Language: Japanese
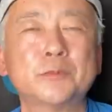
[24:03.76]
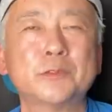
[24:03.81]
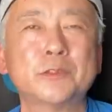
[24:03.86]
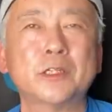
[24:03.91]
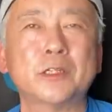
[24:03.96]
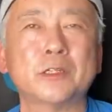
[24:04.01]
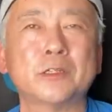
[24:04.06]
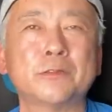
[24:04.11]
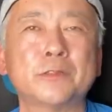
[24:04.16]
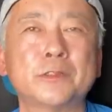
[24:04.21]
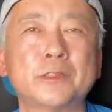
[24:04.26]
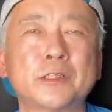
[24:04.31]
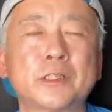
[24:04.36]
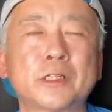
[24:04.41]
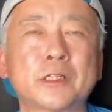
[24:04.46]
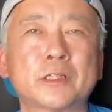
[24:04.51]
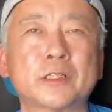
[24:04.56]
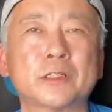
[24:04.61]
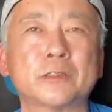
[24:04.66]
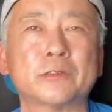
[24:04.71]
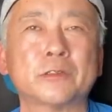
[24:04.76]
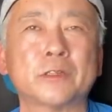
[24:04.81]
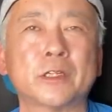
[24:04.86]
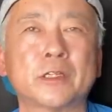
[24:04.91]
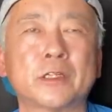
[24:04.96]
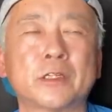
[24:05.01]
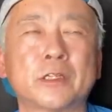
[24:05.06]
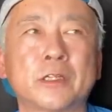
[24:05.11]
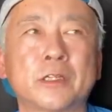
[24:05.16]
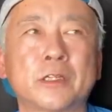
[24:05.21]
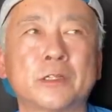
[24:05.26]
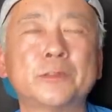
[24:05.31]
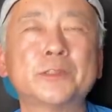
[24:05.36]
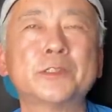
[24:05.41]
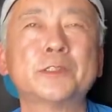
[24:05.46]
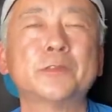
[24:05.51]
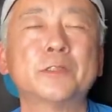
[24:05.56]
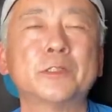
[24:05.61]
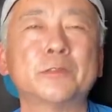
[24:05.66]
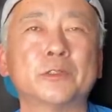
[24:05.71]
ね、富士カラーのね、えー、富
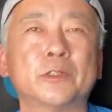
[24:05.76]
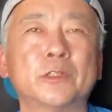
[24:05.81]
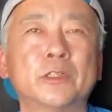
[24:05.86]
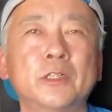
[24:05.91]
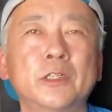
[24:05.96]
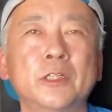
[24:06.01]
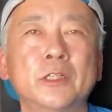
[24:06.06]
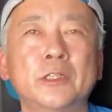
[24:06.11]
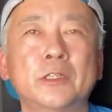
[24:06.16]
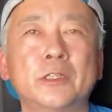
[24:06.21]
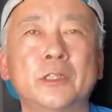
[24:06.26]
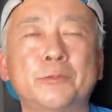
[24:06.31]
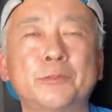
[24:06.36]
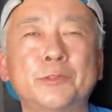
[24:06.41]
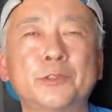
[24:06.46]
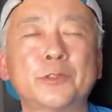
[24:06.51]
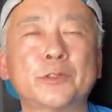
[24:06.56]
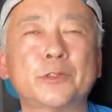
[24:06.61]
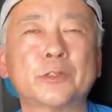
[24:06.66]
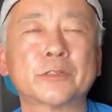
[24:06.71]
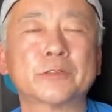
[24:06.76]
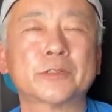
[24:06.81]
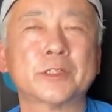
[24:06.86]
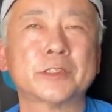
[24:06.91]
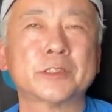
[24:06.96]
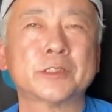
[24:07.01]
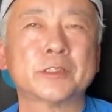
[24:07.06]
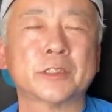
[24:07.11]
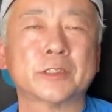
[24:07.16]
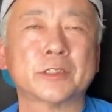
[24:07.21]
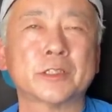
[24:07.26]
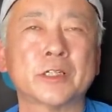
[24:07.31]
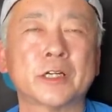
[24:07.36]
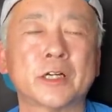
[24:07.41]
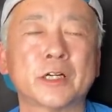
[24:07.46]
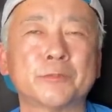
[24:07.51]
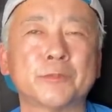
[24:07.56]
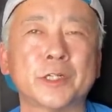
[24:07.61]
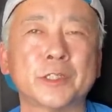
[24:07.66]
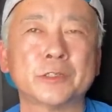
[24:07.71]
士フィルムの、えー、プロ 400H がね、
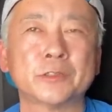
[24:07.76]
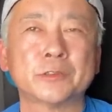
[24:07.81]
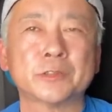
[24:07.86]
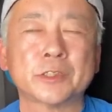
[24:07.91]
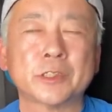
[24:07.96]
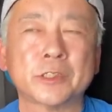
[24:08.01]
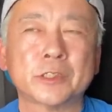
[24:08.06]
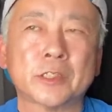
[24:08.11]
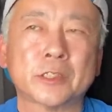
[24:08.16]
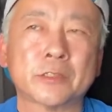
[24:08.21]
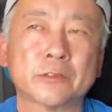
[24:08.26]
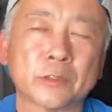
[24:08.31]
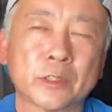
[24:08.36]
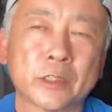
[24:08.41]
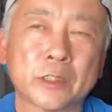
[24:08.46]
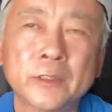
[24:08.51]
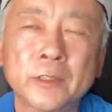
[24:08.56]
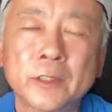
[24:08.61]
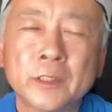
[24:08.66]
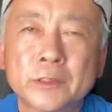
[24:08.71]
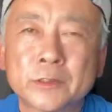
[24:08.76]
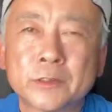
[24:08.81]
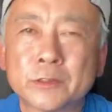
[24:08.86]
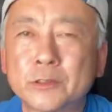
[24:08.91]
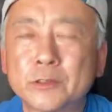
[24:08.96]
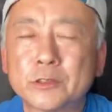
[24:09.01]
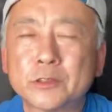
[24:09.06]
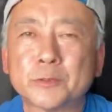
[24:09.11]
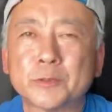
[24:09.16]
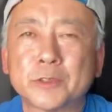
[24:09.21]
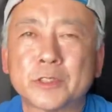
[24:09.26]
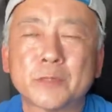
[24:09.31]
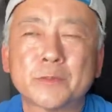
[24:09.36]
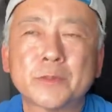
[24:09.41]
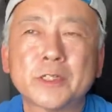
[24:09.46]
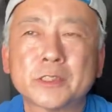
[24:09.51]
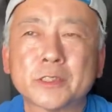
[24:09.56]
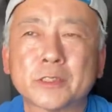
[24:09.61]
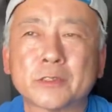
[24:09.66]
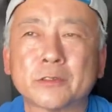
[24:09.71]
販売中止になるとか、そういうニュースも出
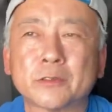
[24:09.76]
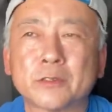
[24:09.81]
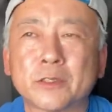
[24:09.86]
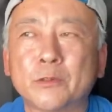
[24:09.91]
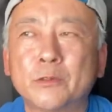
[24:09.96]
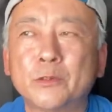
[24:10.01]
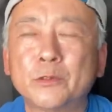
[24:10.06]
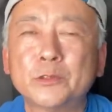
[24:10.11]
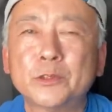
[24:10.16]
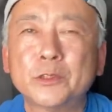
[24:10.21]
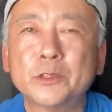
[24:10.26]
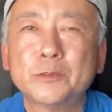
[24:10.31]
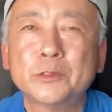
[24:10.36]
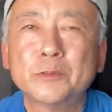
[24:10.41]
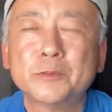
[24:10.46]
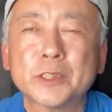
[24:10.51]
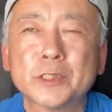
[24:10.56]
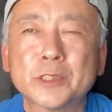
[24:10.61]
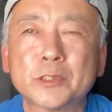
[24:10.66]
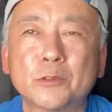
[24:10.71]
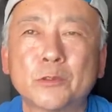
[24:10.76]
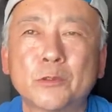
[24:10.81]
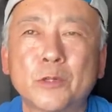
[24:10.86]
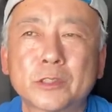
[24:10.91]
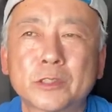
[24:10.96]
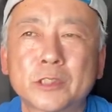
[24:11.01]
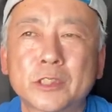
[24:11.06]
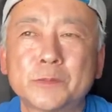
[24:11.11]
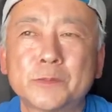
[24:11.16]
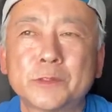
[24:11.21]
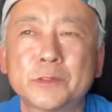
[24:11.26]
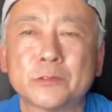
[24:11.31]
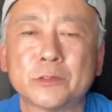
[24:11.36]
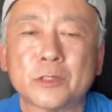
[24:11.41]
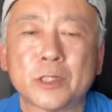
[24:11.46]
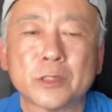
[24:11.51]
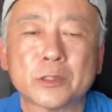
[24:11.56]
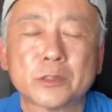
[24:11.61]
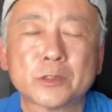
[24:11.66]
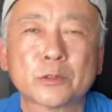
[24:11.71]
ましたけどね、本当にフィルム写真終わってしまうの
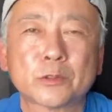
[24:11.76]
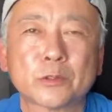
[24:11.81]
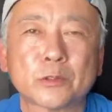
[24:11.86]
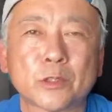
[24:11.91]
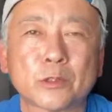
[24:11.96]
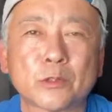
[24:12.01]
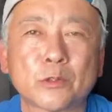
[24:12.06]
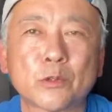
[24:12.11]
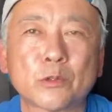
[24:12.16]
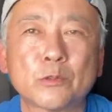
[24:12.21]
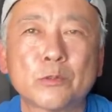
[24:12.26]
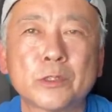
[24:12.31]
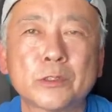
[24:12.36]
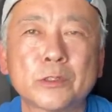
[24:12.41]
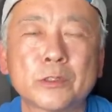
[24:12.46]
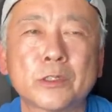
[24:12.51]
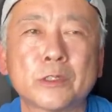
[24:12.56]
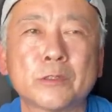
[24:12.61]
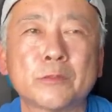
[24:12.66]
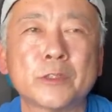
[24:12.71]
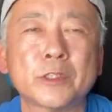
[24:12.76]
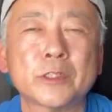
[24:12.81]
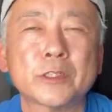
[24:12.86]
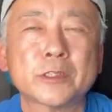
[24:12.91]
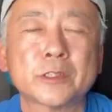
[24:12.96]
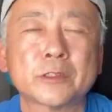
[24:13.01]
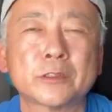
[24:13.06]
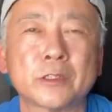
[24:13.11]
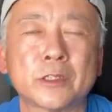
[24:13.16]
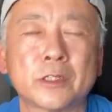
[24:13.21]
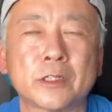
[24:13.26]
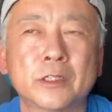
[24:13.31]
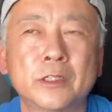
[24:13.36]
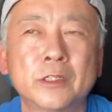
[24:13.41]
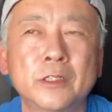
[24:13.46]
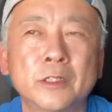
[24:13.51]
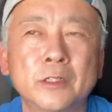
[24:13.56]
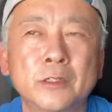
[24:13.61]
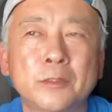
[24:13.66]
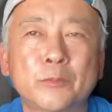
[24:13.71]
で、ちょっとね、ここはね、皆さんでね、
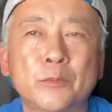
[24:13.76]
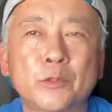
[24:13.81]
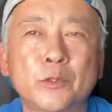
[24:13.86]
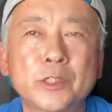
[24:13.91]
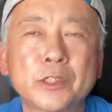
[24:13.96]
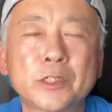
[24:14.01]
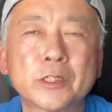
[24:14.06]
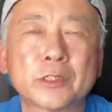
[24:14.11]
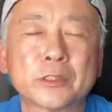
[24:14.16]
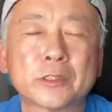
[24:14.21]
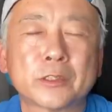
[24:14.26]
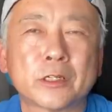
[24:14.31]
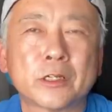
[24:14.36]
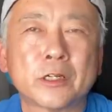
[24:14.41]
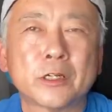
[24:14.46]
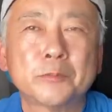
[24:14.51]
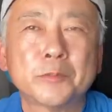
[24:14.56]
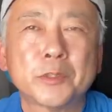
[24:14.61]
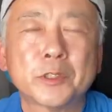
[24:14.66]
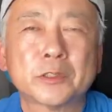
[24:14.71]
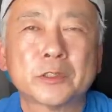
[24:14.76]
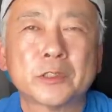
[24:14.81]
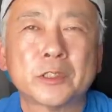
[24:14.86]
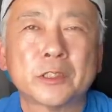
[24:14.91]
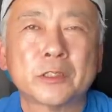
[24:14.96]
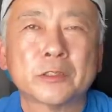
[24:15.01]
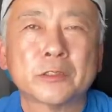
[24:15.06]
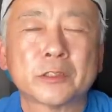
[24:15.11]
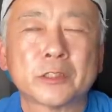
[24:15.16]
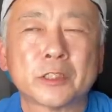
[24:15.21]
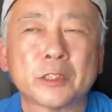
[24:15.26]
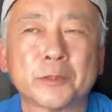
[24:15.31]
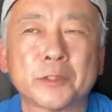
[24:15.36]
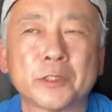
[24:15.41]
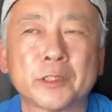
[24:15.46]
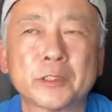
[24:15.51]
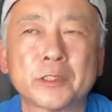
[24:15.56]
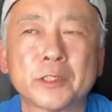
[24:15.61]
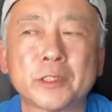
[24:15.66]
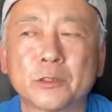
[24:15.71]
盛り上げて頑張っていかなければ
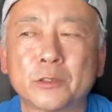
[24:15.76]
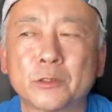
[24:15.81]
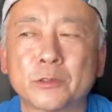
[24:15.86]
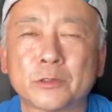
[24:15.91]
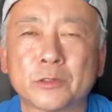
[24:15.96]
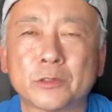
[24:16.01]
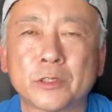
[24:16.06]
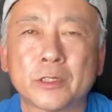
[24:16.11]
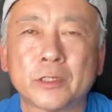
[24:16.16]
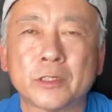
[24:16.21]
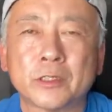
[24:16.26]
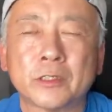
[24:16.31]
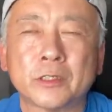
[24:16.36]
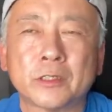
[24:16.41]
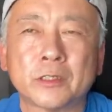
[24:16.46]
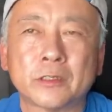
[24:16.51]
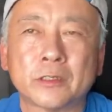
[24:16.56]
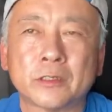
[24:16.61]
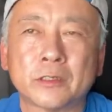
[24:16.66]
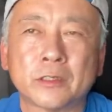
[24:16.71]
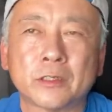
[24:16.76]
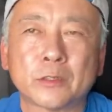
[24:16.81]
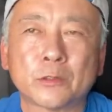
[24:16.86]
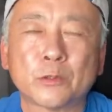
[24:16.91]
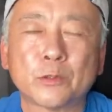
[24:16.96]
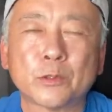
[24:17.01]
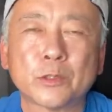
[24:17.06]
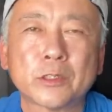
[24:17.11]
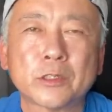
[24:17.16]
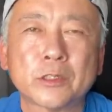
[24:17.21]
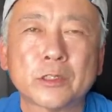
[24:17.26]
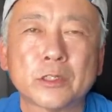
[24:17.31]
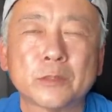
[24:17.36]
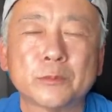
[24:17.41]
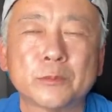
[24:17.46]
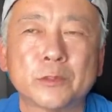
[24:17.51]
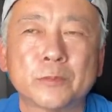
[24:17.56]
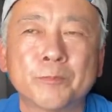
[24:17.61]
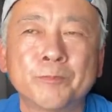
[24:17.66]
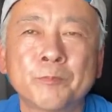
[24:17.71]
なならないということで、えー、これから
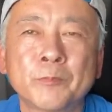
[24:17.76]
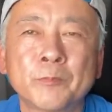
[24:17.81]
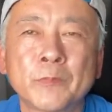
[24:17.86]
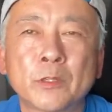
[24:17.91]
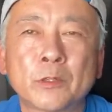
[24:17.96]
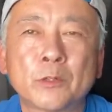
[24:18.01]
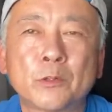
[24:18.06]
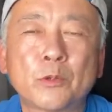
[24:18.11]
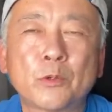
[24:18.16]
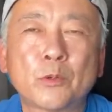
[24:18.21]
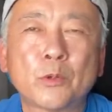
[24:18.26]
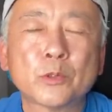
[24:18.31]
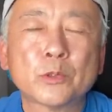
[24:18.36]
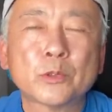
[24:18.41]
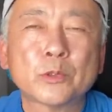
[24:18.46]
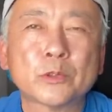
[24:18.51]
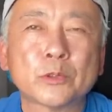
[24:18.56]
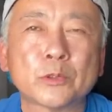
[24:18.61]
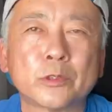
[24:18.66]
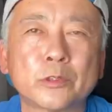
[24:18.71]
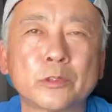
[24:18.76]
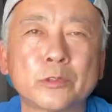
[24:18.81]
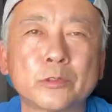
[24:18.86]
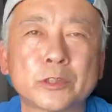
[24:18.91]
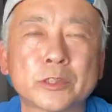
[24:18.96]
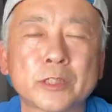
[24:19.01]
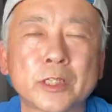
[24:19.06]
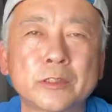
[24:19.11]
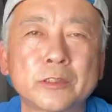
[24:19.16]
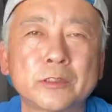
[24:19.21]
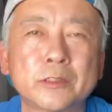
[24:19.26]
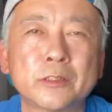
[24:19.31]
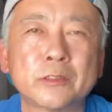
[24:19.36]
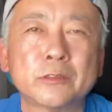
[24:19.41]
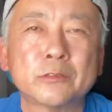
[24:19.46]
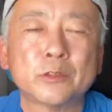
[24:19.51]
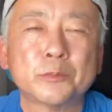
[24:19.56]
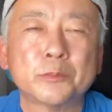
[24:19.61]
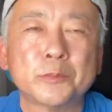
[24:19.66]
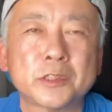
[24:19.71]
も、ここぞという
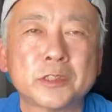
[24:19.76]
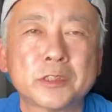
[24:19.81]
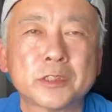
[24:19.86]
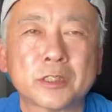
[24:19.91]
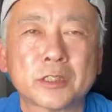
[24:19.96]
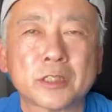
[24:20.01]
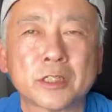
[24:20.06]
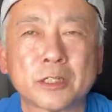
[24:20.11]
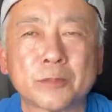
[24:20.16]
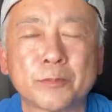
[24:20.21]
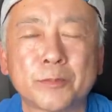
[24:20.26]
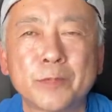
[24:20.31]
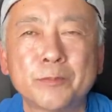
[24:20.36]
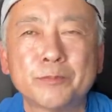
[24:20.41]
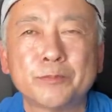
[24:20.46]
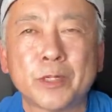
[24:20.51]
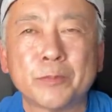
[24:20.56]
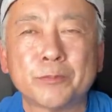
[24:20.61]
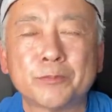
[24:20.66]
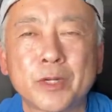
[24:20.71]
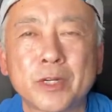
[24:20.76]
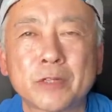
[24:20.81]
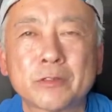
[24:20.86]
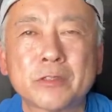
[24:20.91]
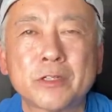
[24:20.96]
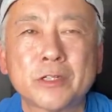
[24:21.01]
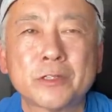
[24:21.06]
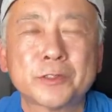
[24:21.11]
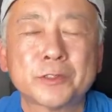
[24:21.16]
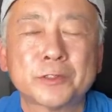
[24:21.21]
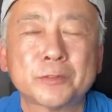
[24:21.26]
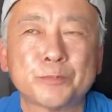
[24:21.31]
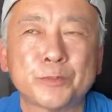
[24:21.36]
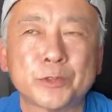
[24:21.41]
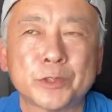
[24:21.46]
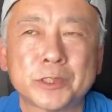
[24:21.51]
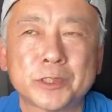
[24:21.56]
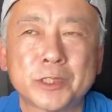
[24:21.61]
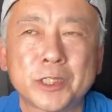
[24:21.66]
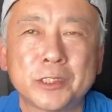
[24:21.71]
チャンネルを見つけたらバンバンバックアッ
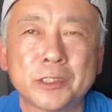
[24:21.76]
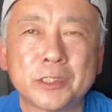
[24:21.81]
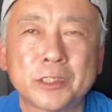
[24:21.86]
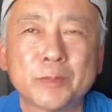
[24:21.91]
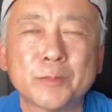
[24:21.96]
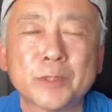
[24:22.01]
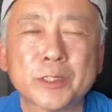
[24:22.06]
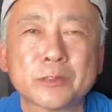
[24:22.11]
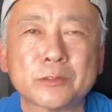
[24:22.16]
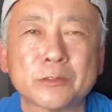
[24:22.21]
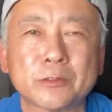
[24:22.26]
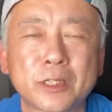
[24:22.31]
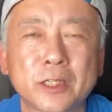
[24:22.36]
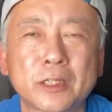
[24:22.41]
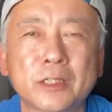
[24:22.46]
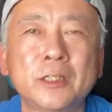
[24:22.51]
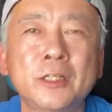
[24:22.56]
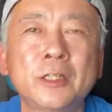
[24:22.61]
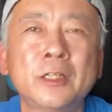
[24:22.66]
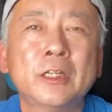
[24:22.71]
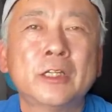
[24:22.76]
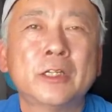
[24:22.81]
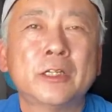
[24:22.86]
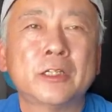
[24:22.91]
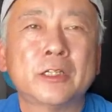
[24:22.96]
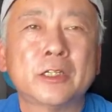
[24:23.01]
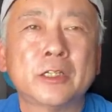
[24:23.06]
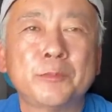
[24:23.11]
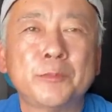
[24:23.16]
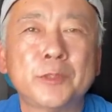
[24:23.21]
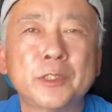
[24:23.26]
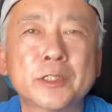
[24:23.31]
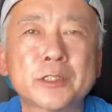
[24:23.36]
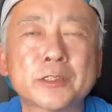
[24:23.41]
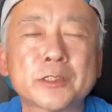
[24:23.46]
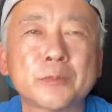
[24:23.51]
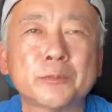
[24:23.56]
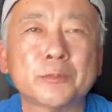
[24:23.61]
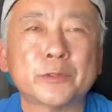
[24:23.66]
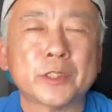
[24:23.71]
プしていきますので、えー、皆
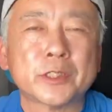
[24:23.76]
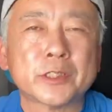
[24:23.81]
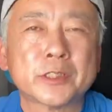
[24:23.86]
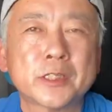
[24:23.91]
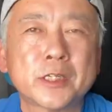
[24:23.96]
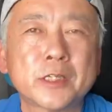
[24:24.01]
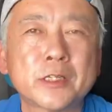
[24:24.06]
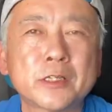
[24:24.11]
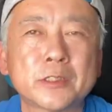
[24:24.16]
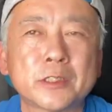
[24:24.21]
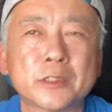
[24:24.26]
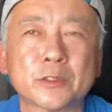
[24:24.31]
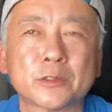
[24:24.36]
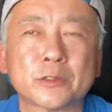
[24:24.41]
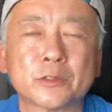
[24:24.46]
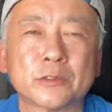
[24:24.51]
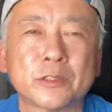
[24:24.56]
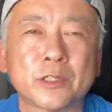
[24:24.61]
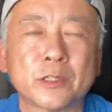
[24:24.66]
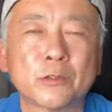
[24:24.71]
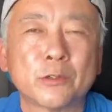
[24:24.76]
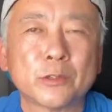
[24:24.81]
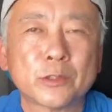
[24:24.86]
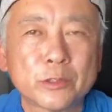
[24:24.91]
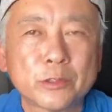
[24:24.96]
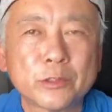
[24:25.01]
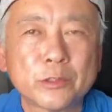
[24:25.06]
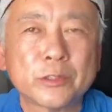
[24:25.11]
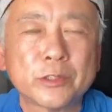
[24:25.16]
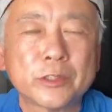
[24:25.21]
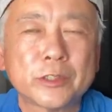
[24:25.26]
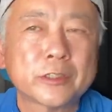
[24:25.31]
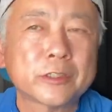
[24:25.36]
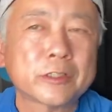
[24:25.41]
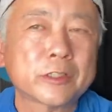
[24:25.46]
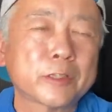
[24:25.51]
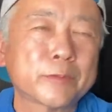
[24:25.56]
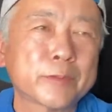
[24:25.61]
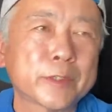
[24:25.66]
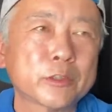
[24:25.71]
さんもね、シェアにちょっとね、ご協力いただ
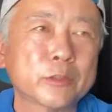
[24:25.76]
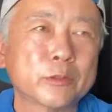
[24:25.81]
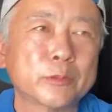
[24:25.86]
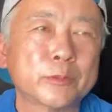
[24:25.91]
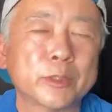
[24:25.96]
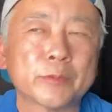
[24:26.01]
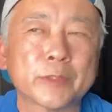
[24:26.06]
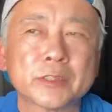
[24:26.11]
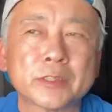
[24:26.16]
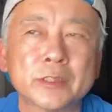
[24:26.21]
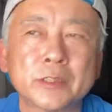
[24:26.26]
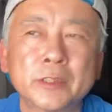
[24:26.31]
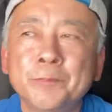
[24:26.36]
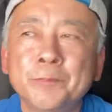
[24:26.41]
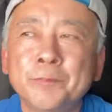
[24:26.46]
ければと思います。